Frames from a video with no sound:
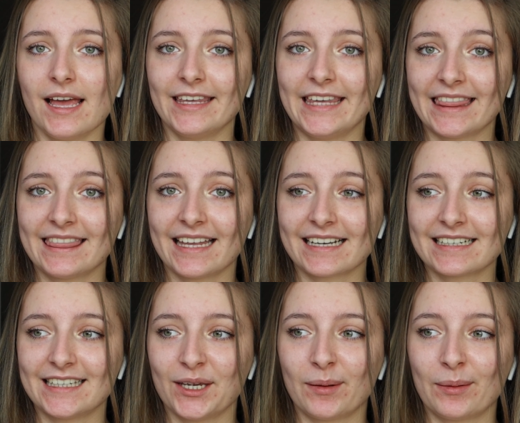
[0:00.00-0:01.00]
Jednak
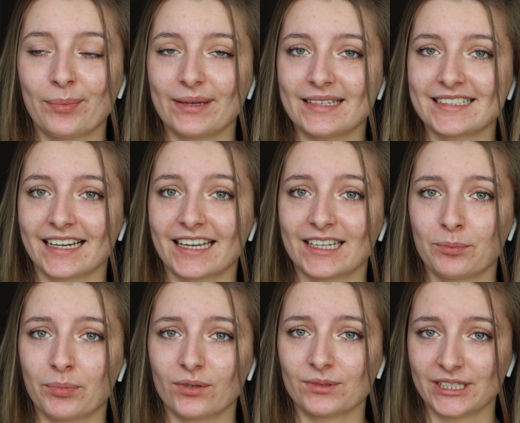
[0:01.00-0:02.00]
nie mam pojęcia, kiedy
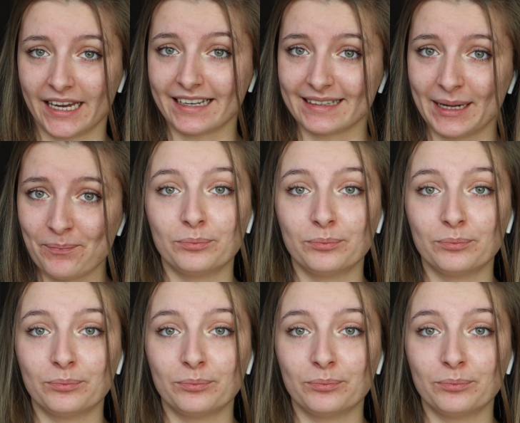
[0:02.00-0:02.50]
po nią sięgnę.